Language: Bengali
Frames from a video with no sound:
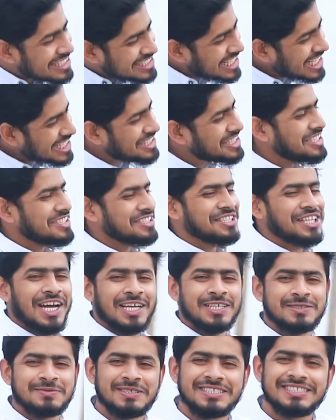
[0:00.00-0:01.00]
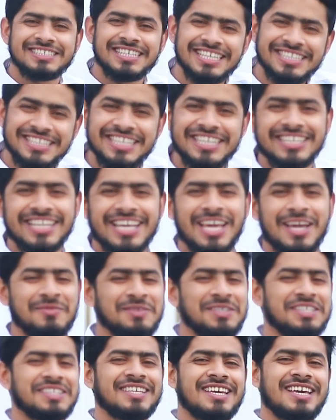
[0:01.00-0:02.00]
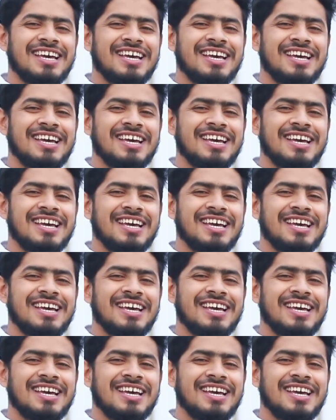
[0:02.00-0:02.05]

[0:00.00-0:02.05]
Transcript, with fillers: সেই দিনটা আসবে যেই দিনটায় আমি